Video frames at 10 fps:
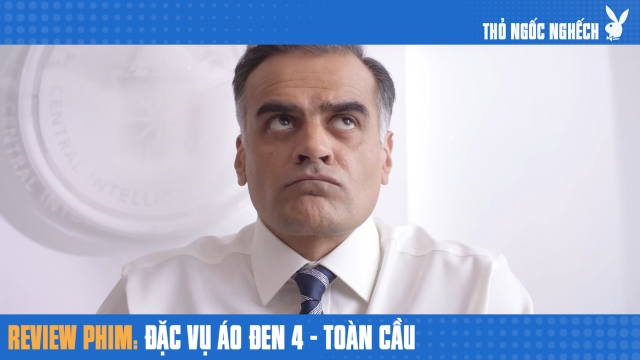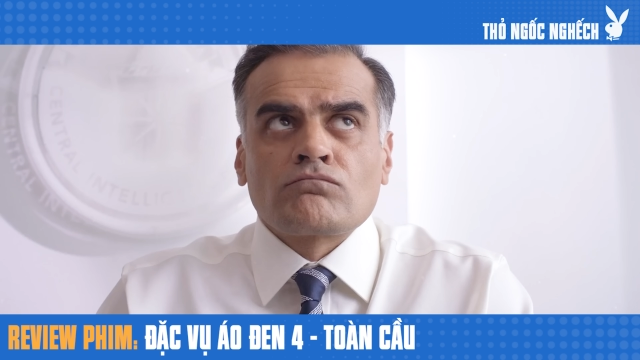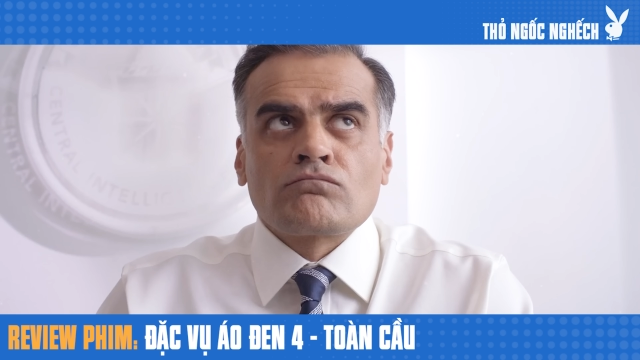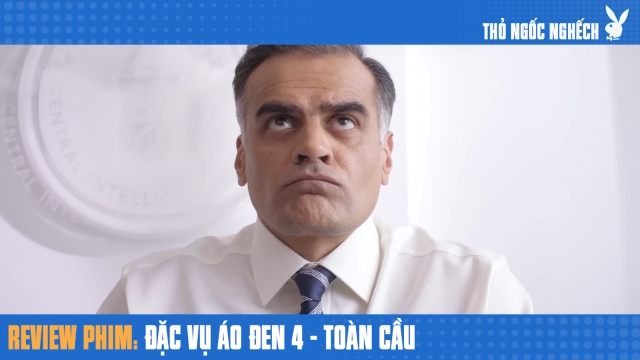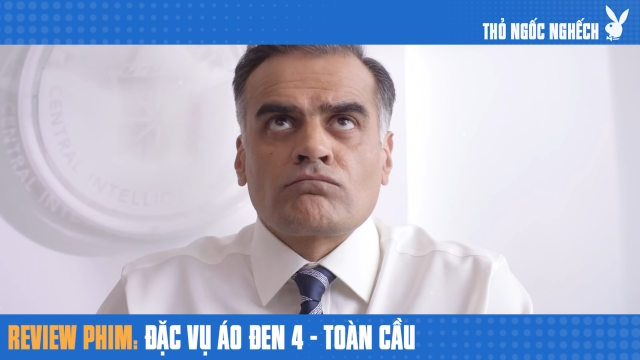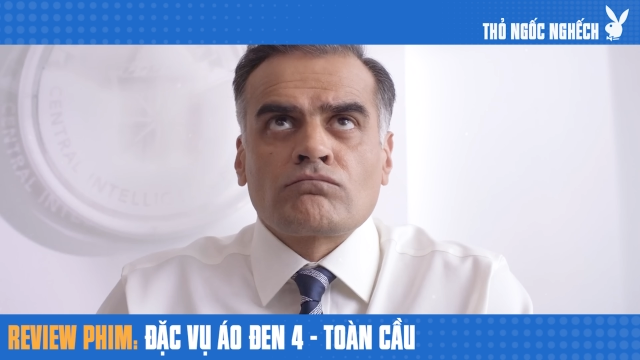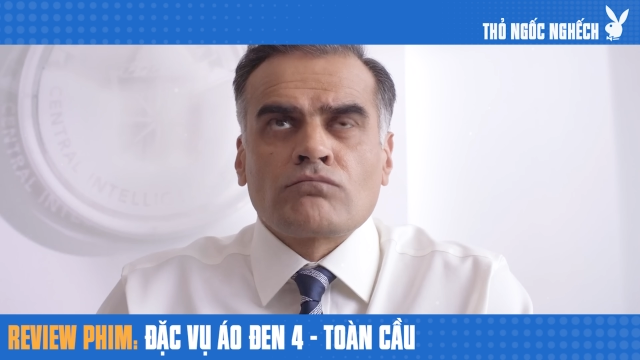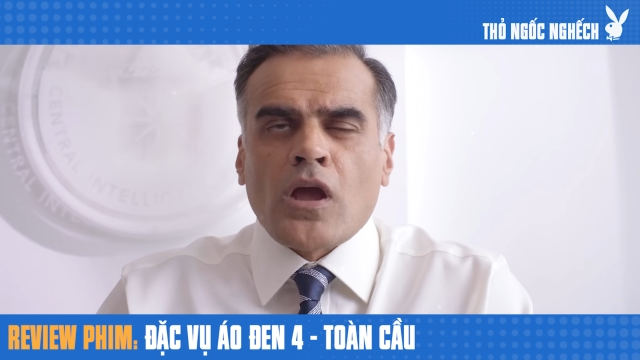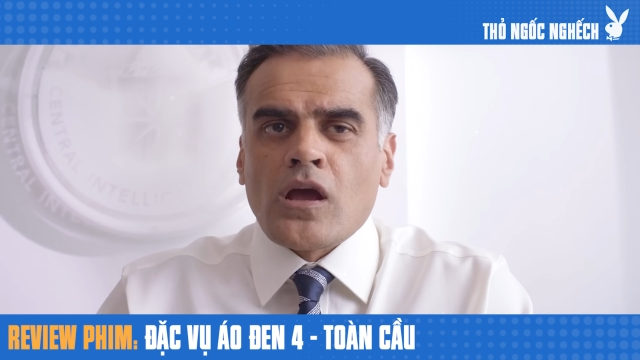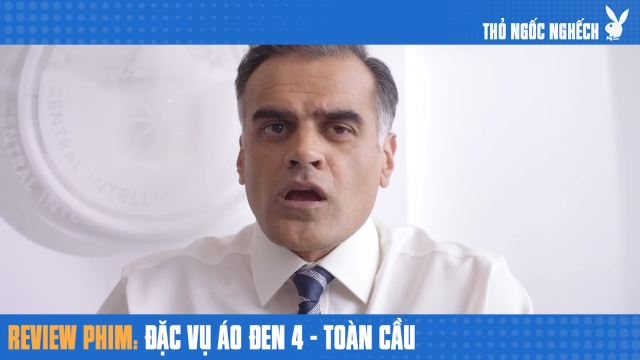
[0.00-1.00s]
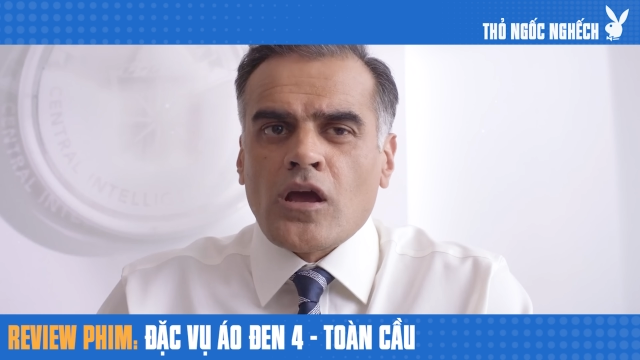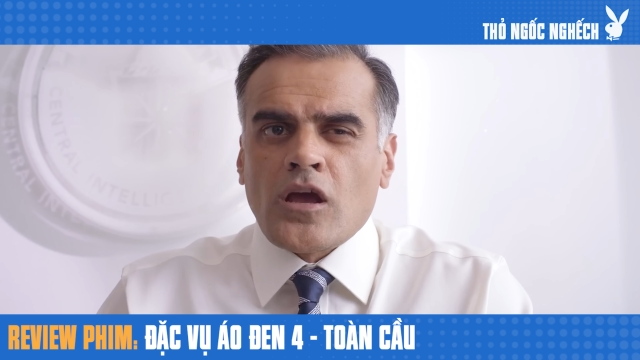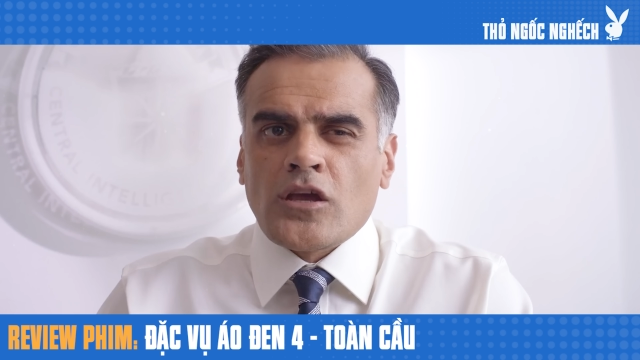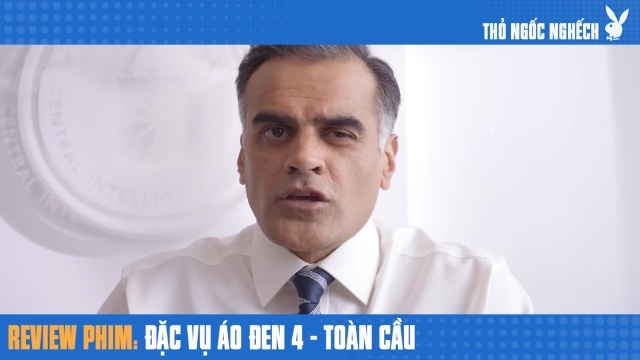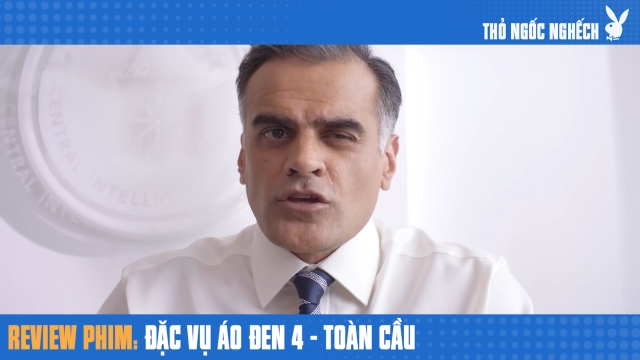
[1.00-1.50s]
để xin việc thì họ đều không
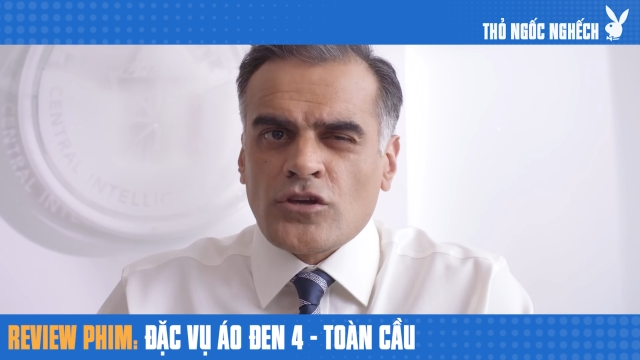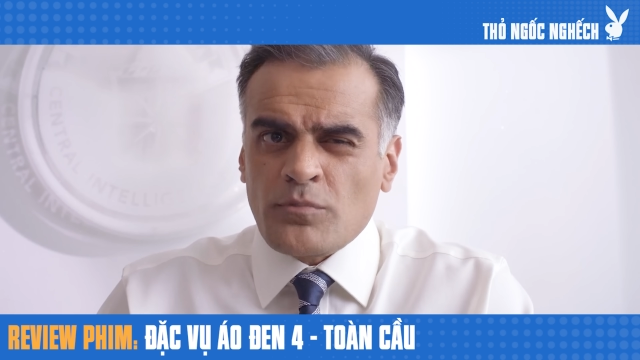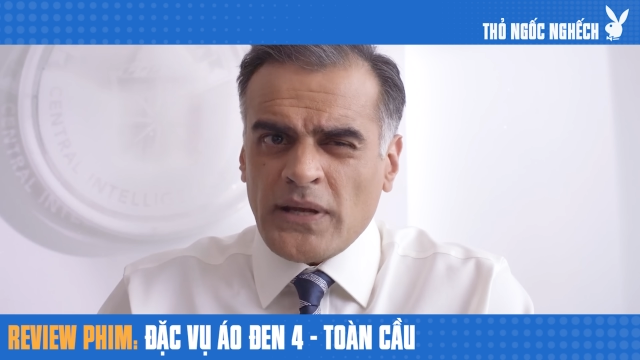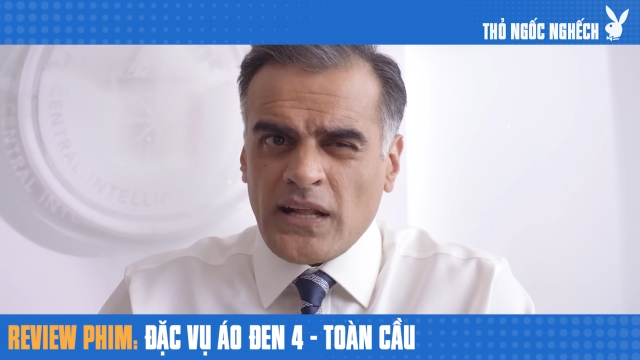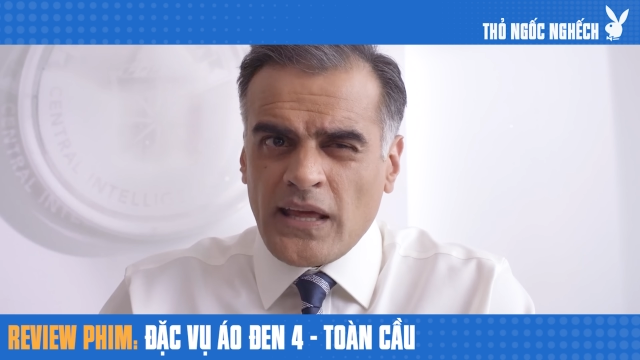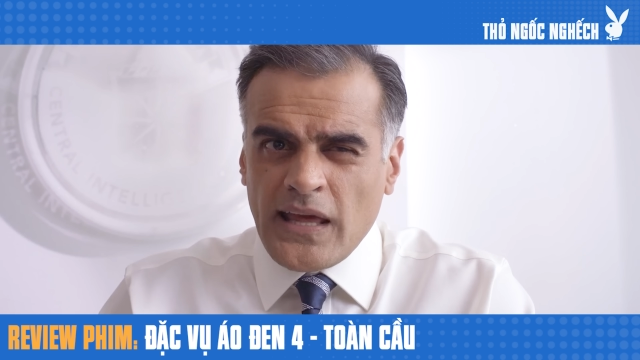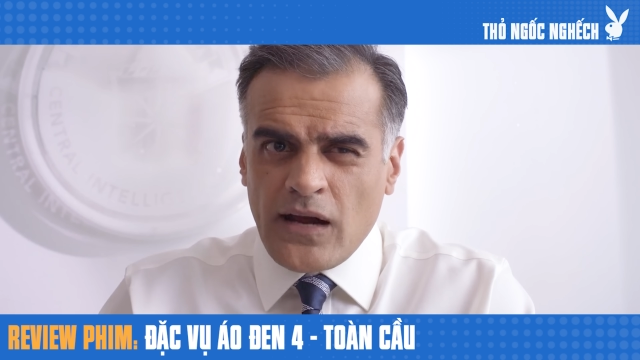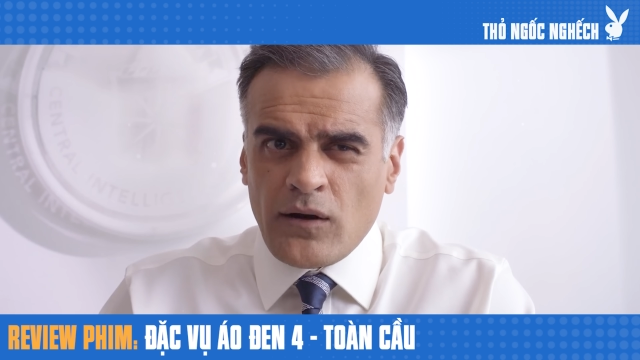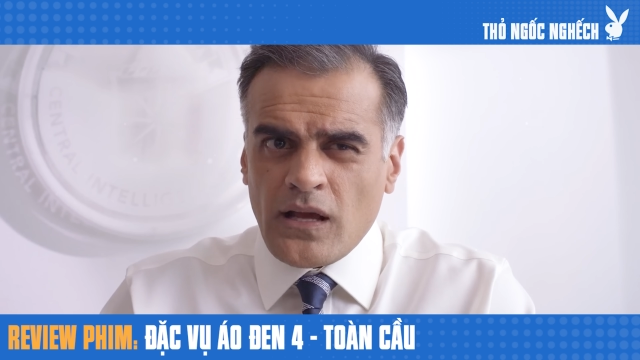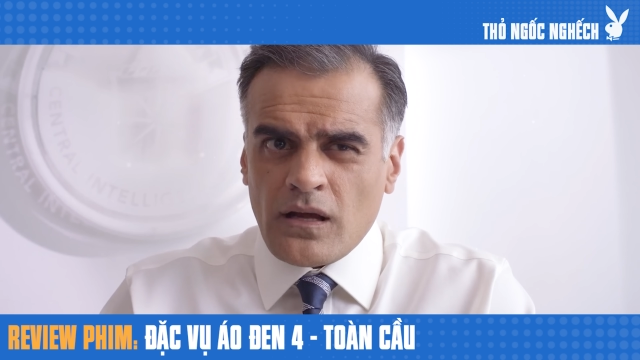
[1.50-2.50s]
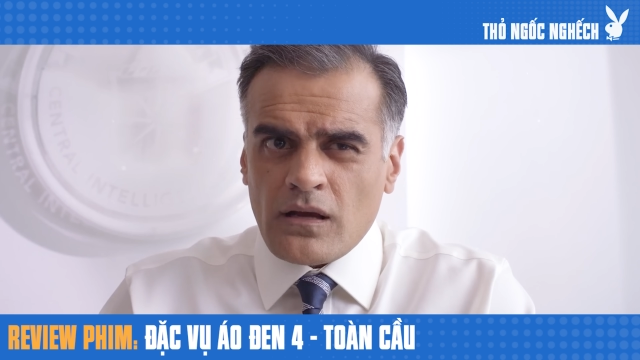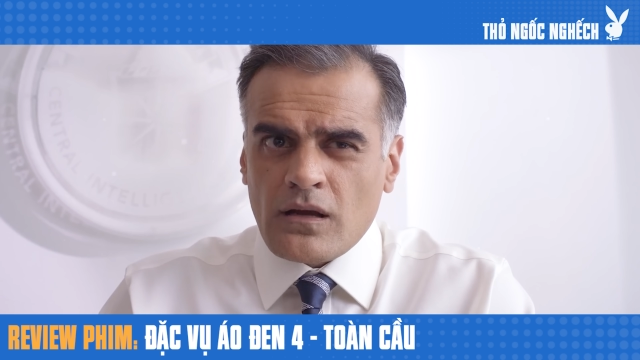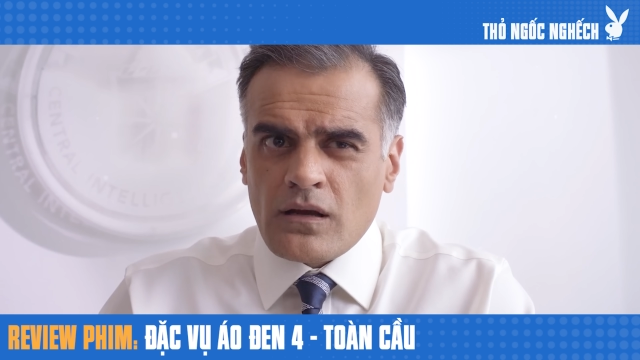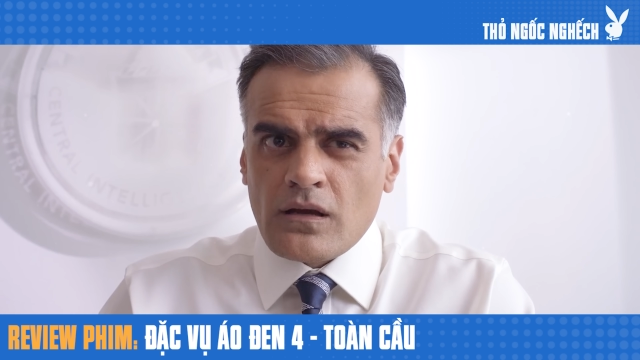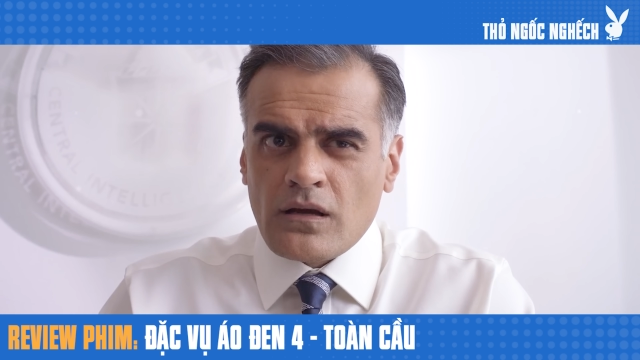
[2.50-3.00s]
hiểu tổ chức mà cô đang nói là cái khỉ
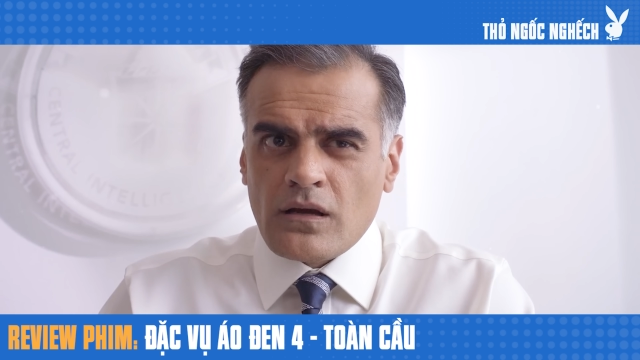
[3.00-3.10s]
gì.